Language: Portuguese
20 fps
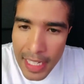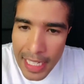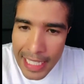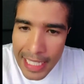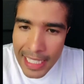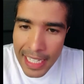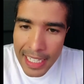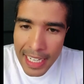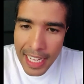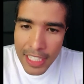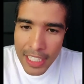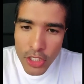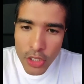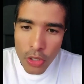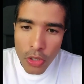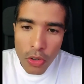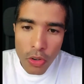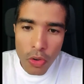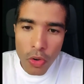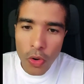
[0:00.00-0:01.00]
Nanete
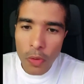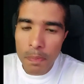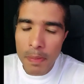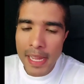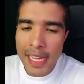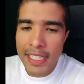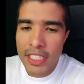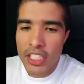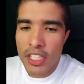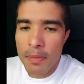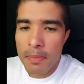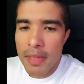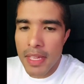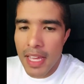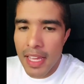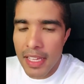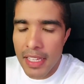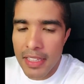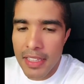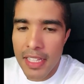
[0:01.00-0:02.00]
colocou: perdi
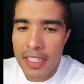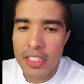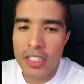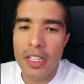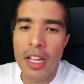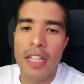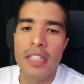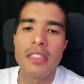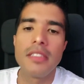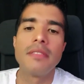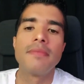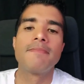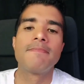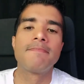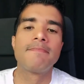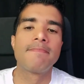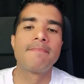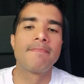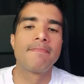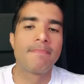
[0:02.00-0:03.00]
minha identidade.
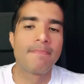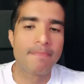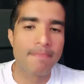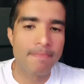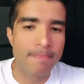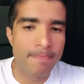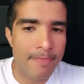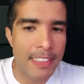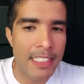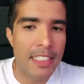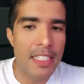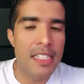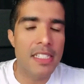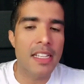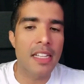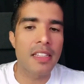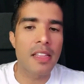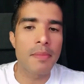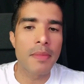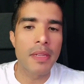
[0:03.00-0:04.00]

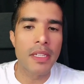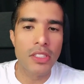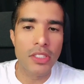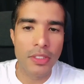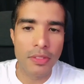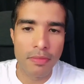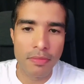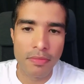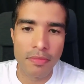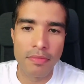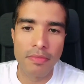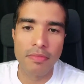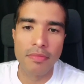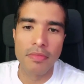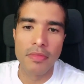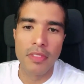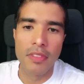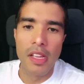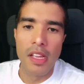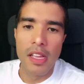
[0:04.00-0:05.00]
Exatamente.
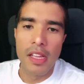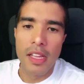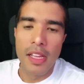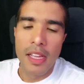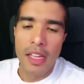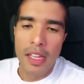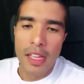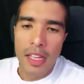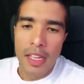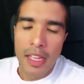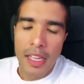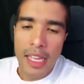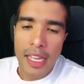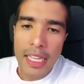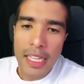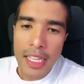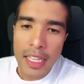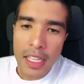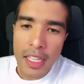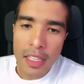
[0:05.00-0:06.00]

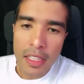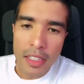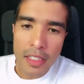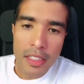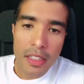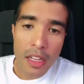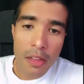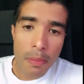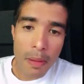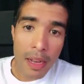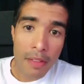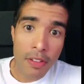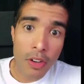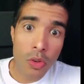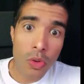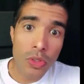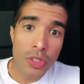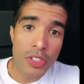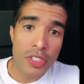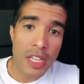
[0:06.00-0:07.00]
Henrique, então a palavra
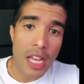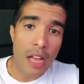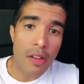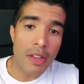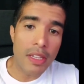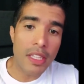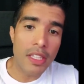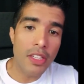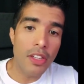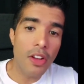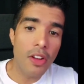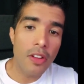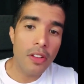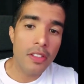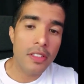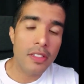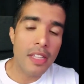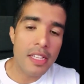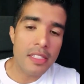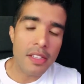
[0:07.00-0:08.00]
crucial aqui, ó,
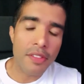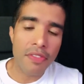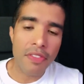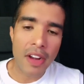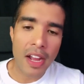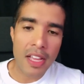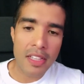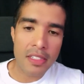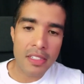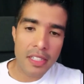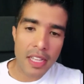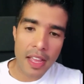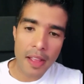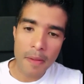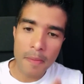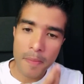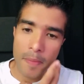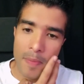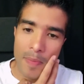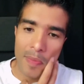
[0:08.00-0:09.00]
nessa frase
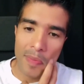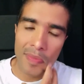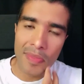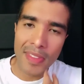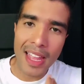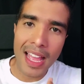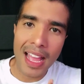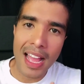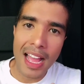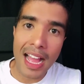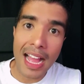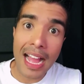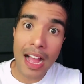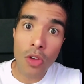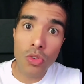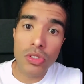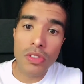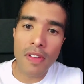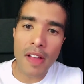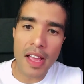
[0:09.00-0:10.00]
é
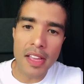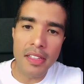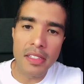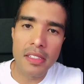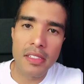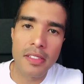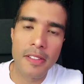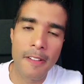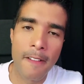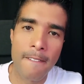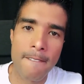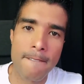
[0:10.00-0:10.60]
aos vais.